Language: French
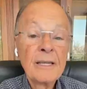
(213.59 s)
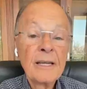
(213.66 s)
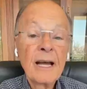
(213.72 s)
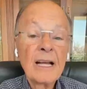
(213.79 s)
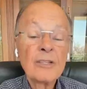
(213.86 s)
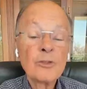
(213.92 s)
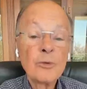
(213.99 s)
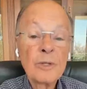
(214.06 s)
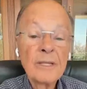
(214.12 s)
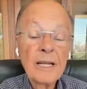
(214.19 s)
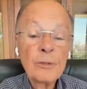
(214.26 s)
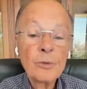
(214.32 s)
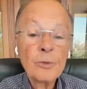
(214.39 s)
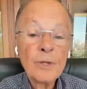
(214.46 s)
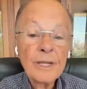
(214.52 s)
vous devez
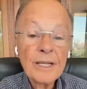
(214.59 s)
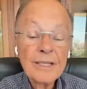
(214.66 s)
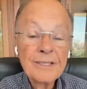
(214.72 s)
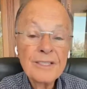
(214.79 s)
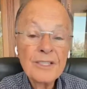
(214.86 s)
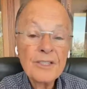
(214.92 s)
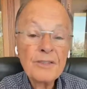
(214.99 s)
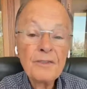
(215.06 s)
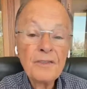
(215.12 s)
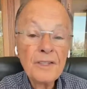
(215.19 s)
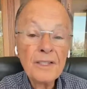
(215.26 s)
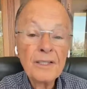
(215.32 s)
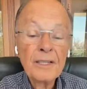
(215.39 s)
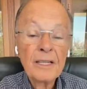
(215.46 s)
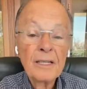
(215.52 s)
avoir votre nature
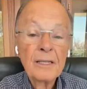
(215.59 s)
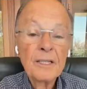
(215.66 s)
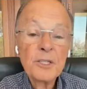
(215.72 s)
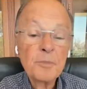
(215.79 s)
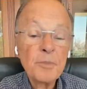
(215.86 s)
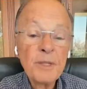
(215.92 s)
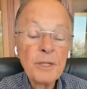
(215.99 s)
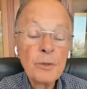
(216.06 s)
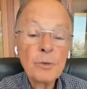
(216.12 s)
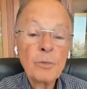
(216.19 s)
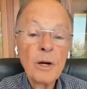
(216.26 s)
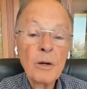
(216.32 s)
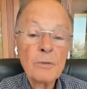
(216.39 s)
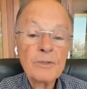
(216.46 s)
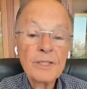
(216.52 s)
divine,
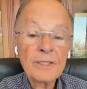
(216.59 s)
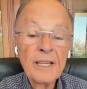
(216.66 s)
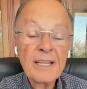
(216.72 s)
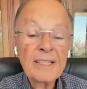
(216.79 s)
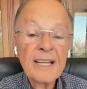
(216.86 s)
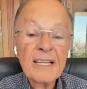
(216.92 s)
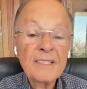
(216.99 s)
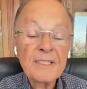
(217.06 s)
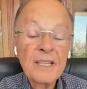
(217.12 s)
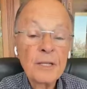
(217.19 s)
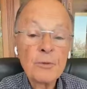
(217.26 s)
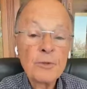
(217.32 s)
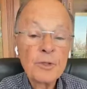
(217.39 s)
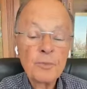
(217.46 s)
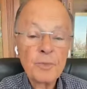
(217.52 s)
spirituelle. Vous
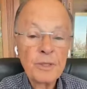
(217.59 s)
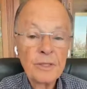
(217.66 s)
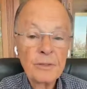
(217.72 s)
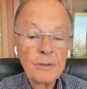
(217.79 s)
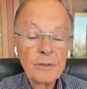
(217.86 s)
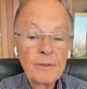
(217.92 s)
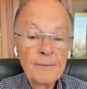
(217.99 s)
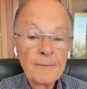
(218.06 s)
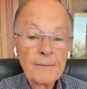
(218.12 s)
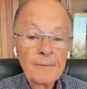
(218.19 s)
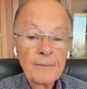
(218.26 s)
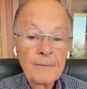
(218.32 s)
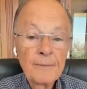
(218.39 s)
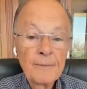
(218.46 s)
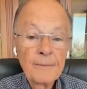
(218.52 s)
devez naître de
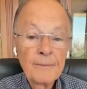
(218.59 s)
l'esprit.